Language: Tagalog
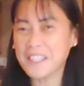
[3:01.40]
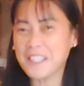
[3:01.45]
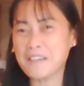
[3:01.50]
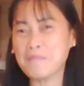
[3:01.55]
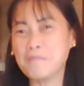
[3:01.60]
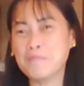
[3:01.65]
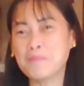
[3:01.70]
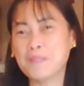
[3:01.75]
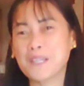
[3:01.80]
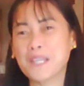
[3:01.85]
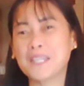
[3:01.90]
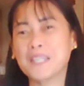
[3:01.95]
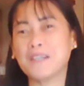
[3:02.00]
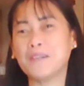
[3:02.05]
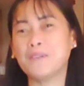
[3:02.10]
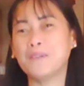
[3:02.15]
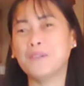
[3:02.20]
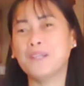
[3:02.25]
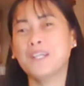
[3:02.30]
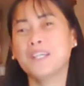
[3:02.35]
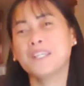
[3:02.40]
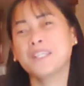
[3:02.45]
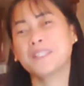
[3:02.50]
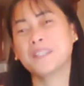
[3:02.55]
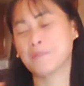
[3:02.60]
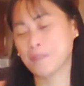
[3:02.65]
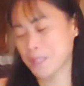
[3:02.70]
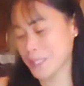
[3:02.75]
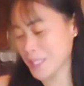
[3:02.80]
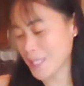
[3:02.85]
nag-upgrade ako
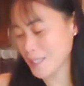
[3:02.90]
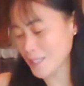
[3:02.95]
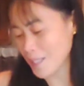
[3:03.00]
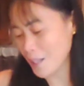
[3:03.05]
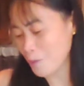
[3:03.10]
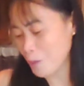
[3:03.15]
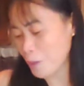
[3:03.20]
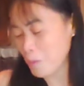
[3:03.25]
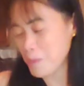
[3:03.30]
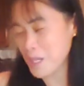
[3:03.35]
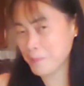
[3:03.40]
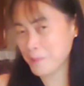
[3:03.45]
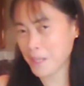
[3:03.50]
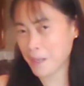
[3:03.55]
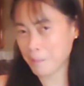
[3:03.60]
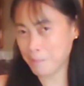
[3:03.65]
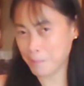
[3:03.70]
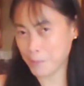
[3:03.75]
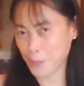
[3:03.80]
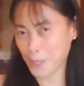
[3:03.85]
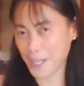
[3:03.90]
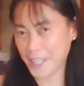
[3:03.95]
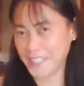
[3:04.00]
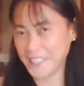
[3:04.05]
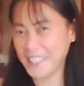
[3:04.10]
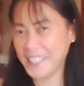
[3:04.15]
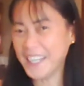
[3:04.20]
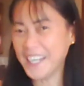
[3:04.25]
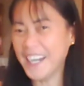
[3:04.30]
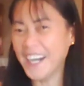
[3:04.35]
sinabi ko sa asawa ko pwede mo
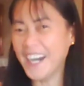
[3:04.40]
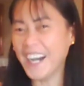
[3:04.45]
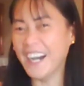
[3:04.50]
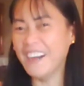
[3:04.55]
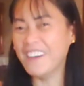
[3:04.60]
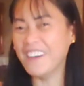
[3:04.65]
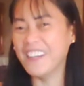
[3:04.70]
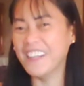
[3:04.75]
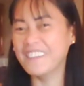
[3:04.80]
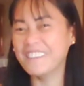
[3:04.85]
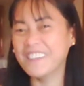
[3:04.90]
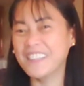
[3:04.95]
upgrade hindi